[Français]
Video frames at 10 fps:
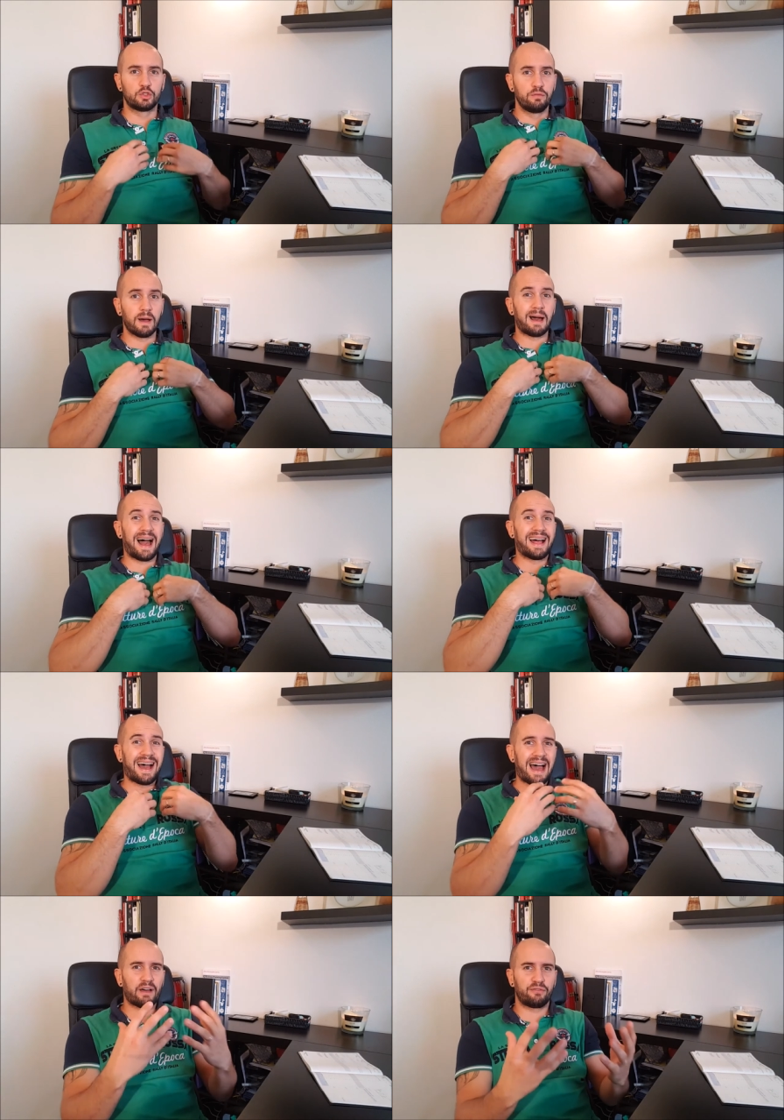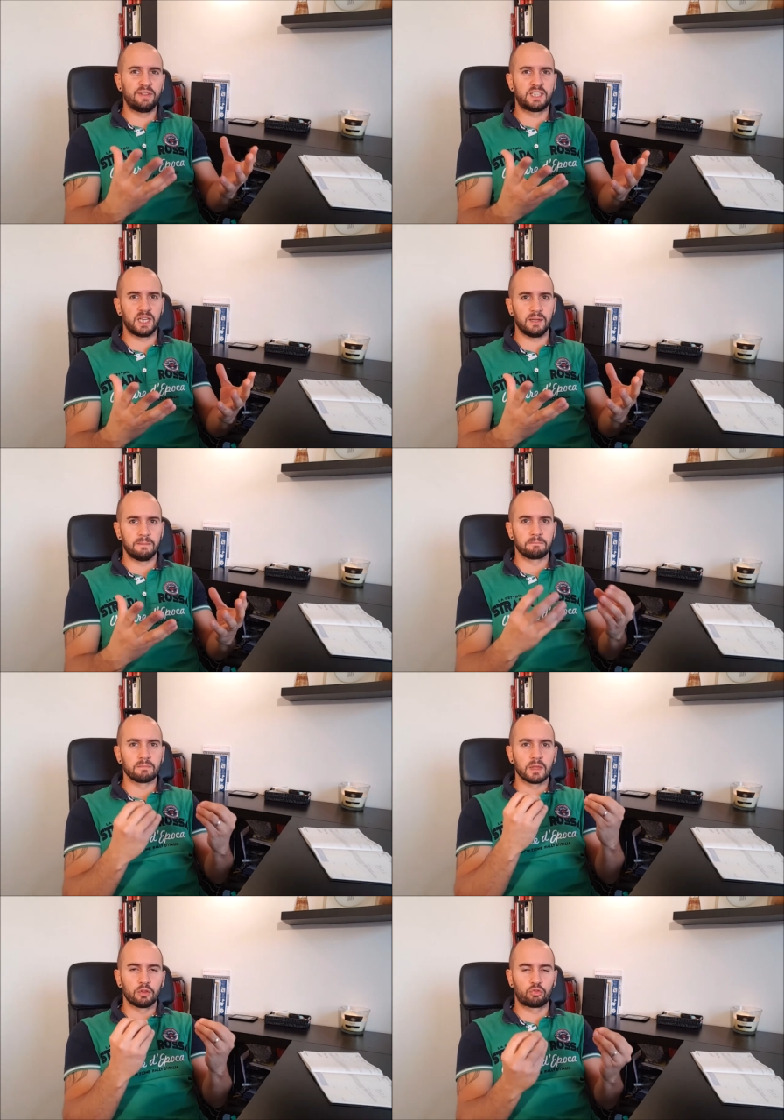Tu vas afficher
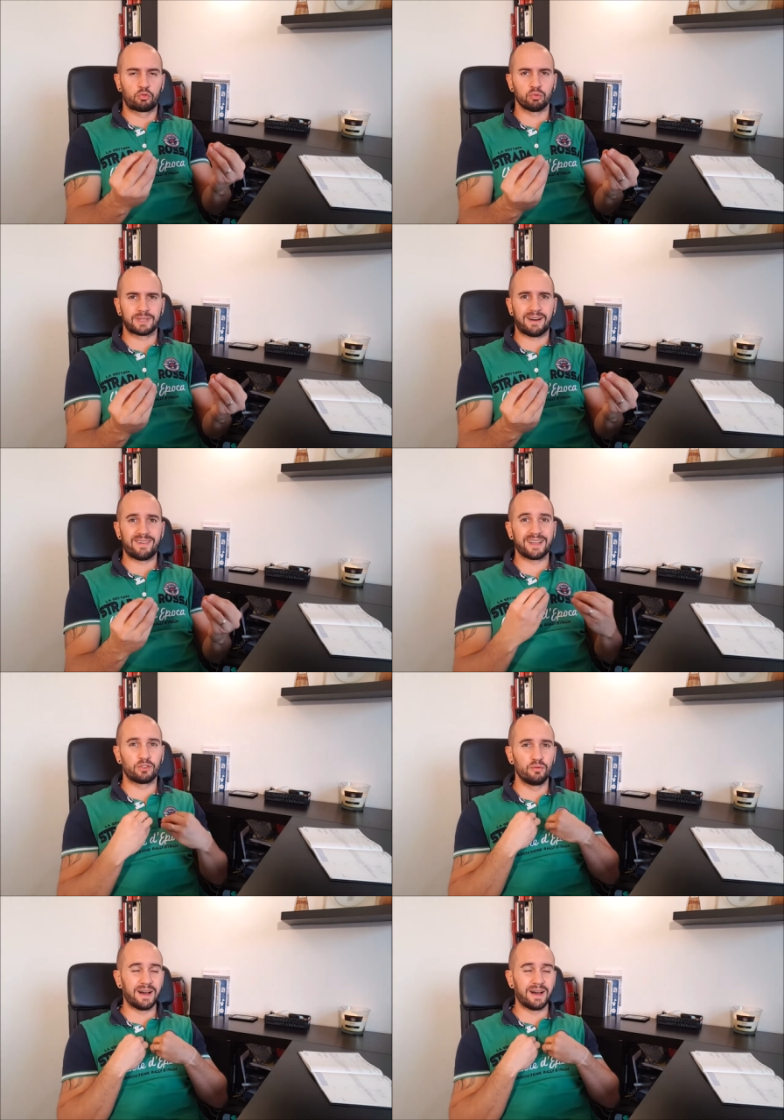ton travail.